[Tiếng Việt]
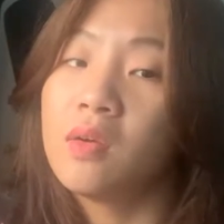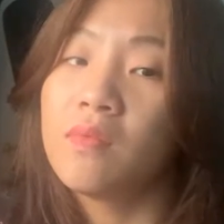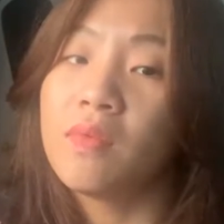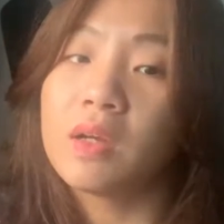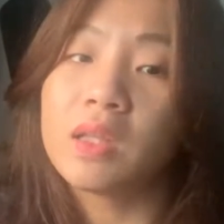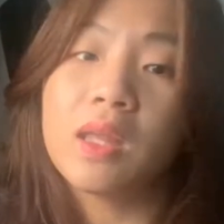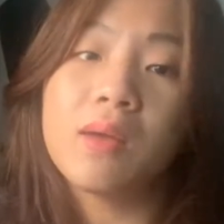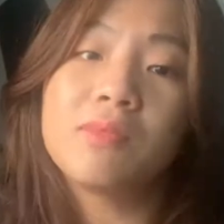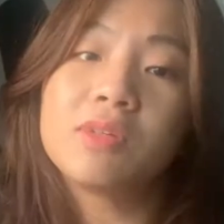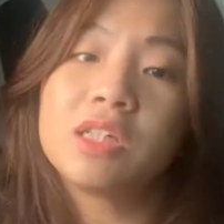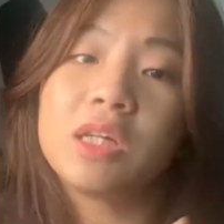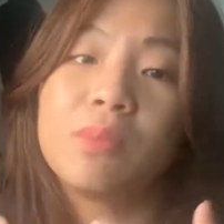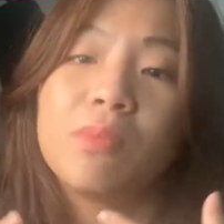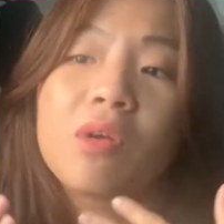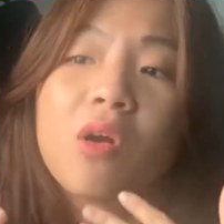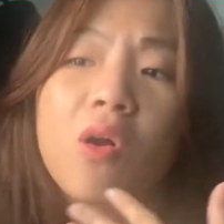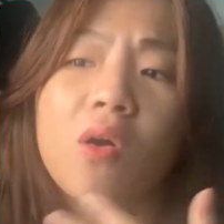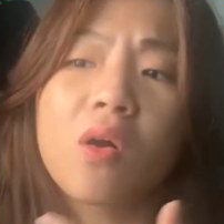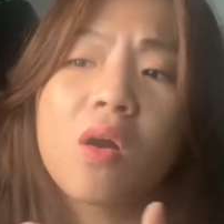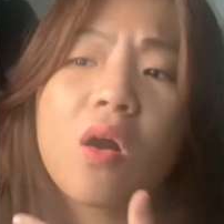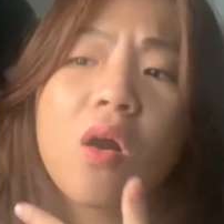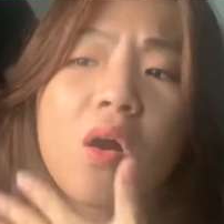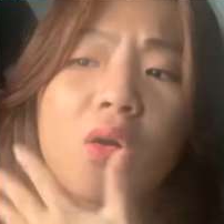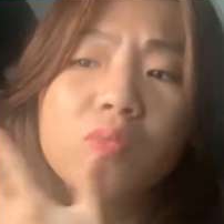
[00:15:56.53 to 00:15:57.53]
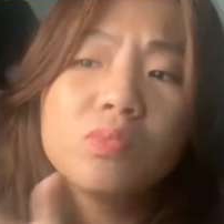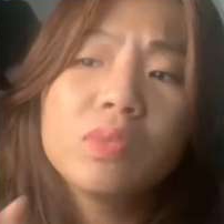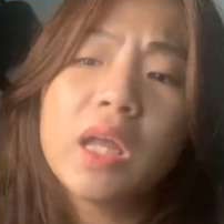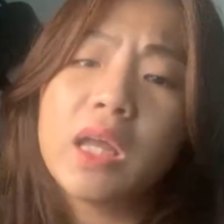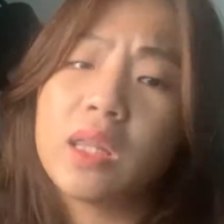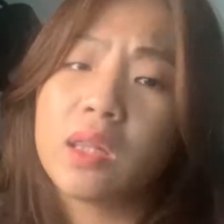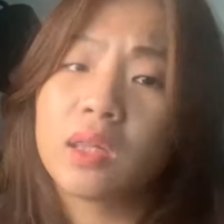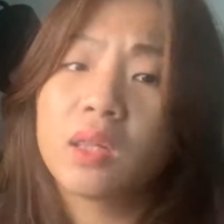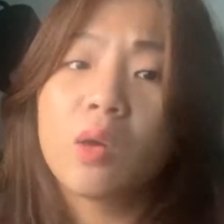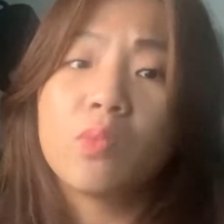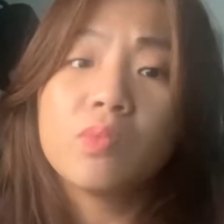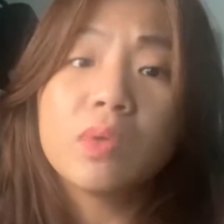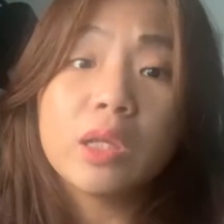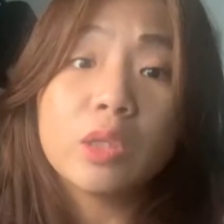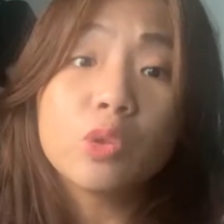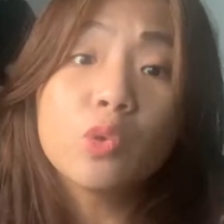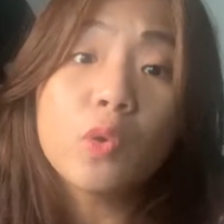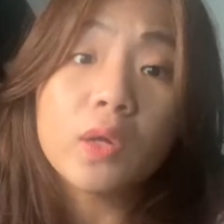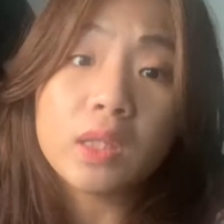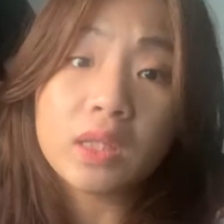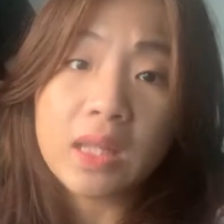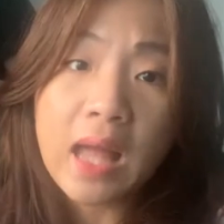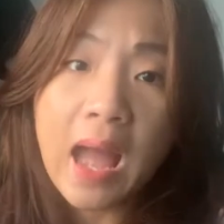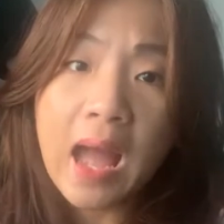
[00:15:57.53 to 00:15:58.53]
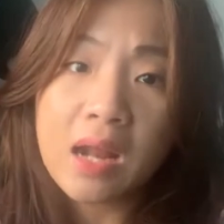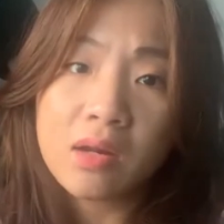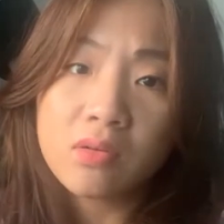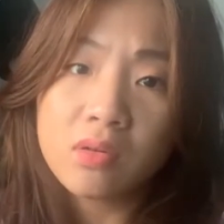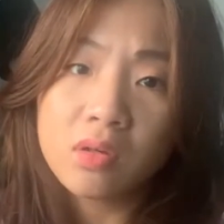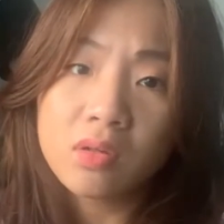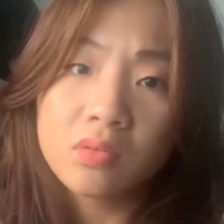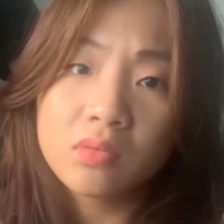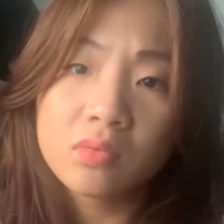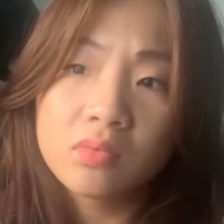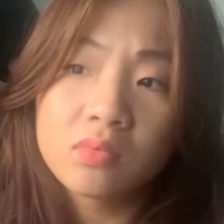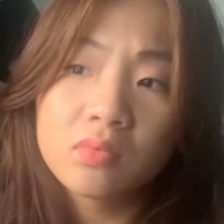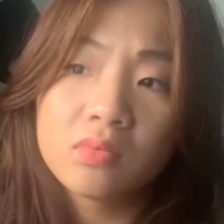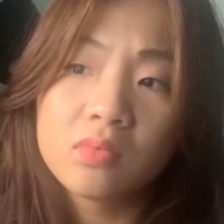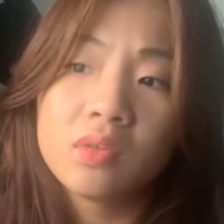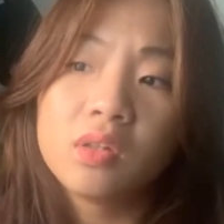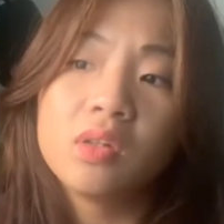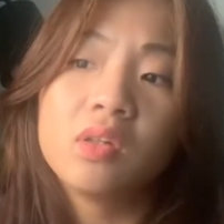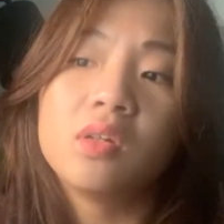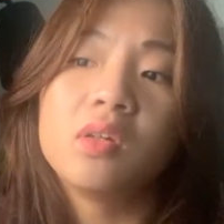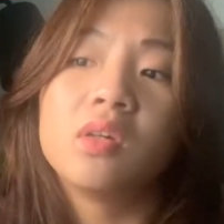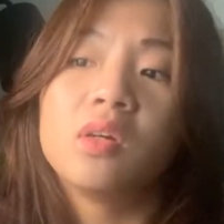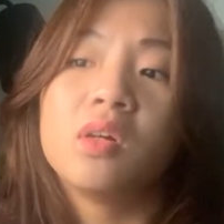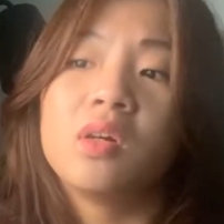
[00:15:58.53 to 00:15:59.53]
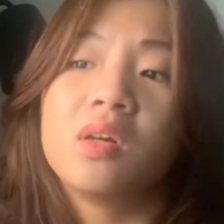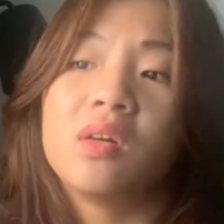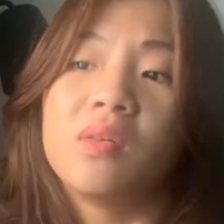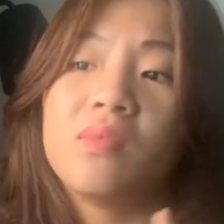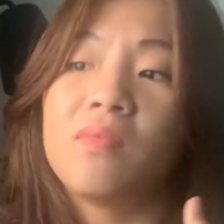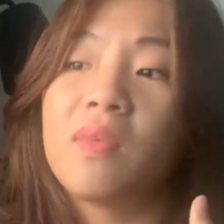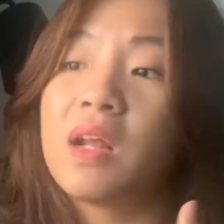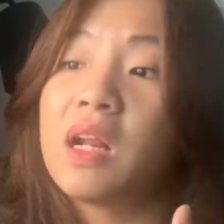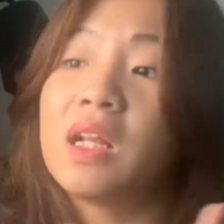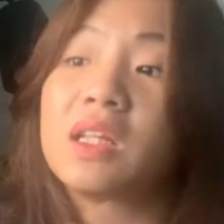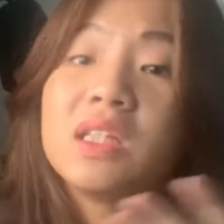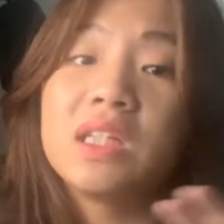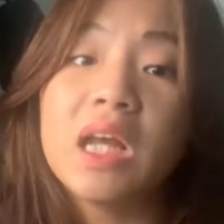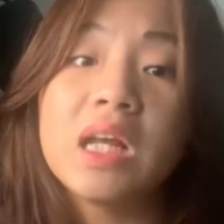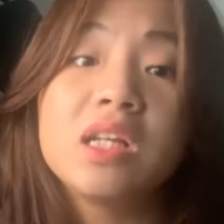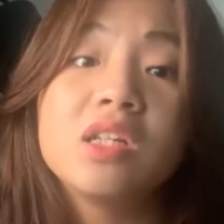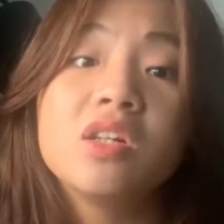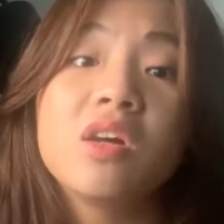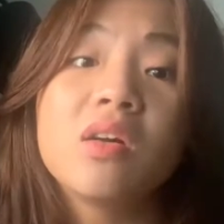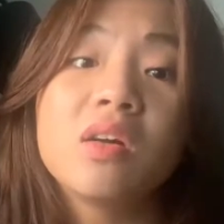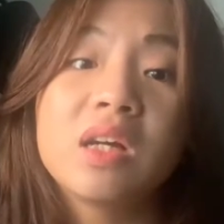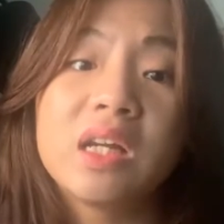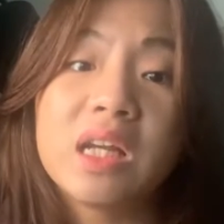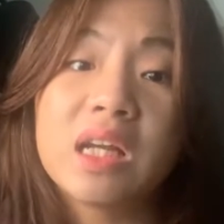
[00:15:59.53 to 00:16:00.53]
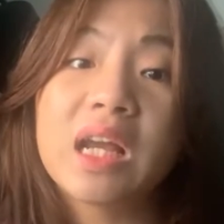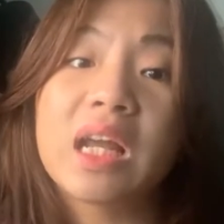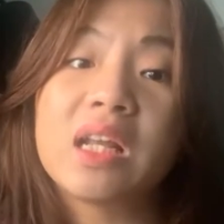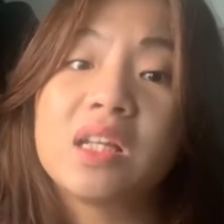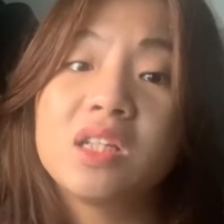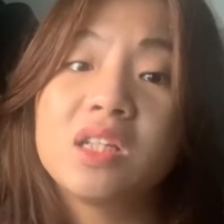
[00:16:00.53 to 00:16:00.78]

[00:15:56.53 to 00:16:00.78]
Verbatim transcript: và thậm chí còn không thể sống đến tuổi già được và đã chết trước khi cái